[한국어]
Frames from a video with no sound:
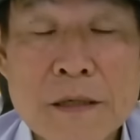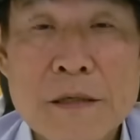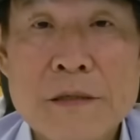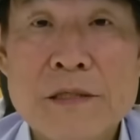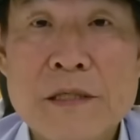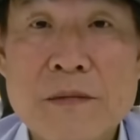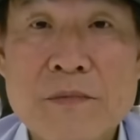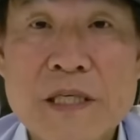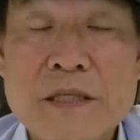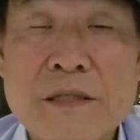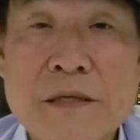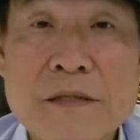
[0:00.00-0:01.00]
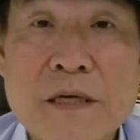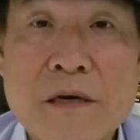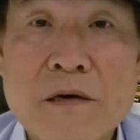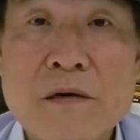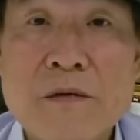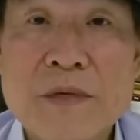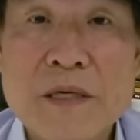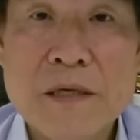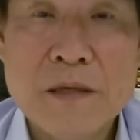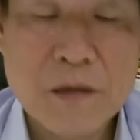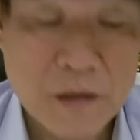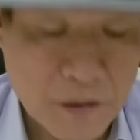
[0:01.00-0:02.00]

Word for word: 어, 지금 인선 작업이 거의